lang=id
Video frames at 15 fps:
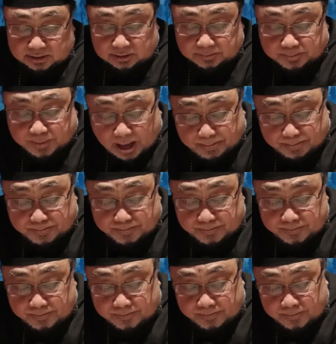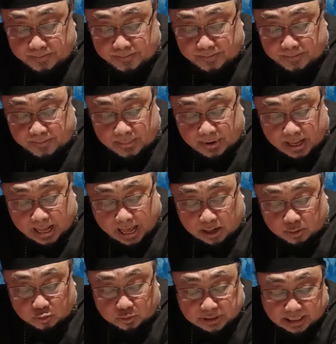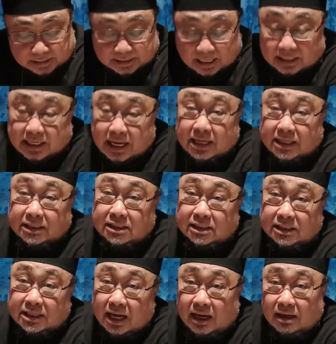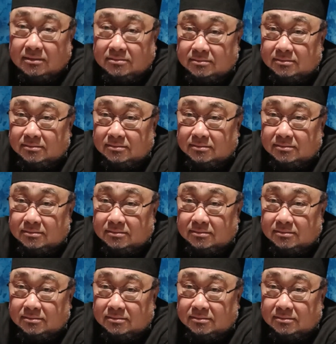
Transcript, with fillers: Sebab Aku datang dari dia.